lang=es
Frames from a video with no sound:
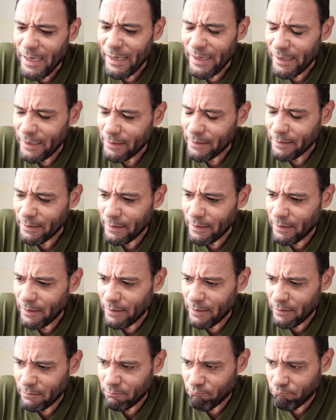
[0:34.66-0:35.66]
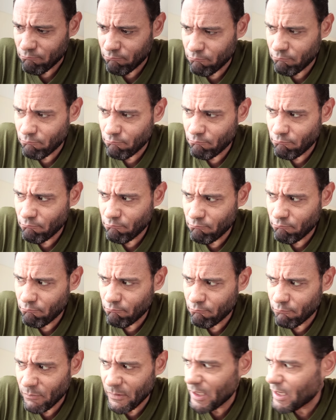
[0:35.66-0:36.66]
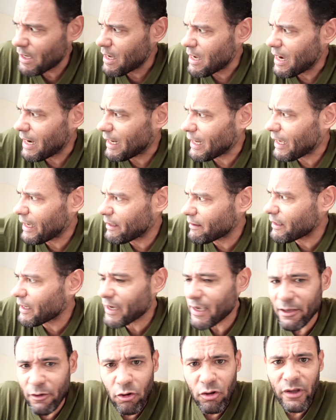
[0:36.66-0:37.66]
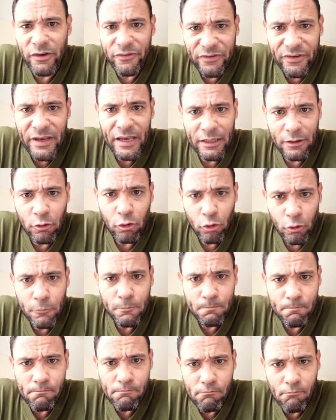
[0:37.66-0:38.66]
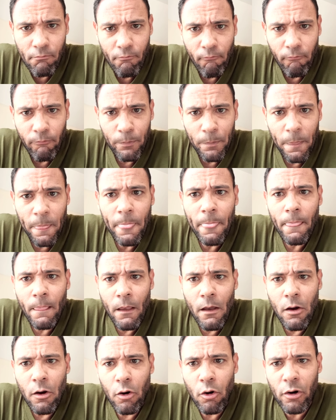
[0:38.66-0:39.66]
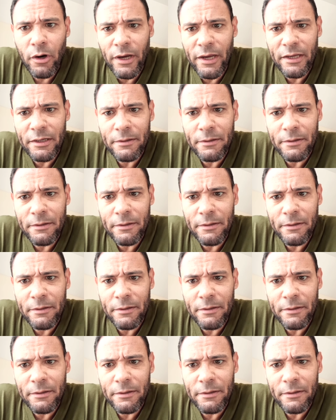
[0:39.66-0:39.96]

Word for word: este, a la gente que yo defiendo, ¿ok?